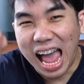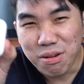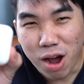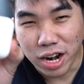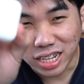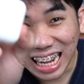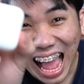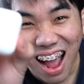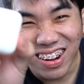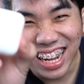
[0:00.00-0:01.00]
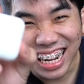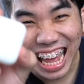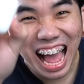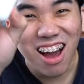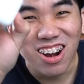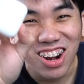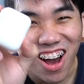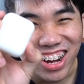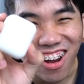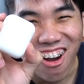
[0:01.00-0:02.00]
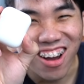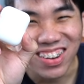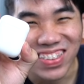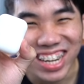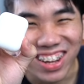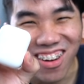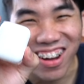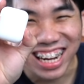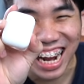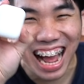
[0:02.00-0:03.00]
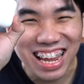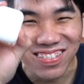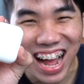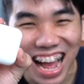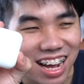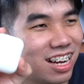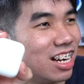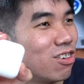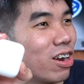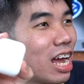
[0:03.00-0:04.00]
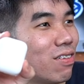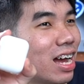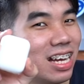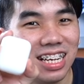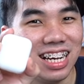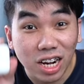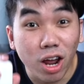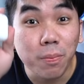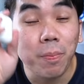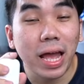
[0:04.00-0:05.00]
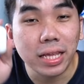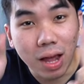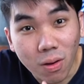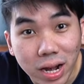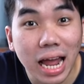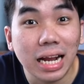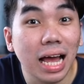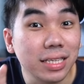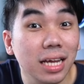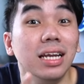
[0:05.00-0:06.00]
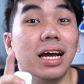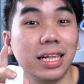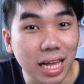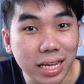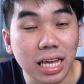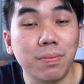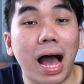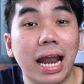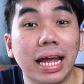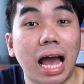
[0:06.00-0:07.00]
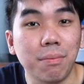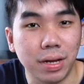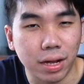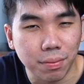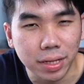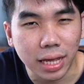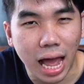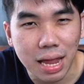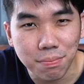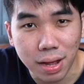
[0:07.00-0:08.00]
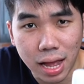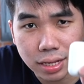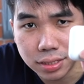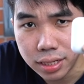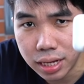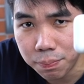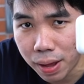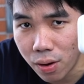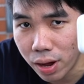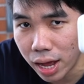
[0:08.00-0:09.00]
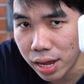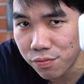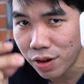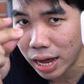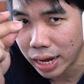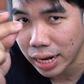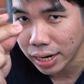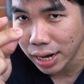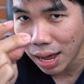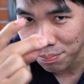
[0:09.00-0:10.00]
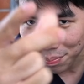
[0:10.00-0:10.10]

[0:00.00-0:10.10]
พอร์ตาเดือน9ลดโหดเหมือนโกรธใครมาเออโกรธใครวะจะลดไปเท่าไหร่และจะเหลือสักกี่บาทนะครับ เดี๋ยวคุณวิยีไอซ์มาชี้เป้าให้ฟังกันนะครับ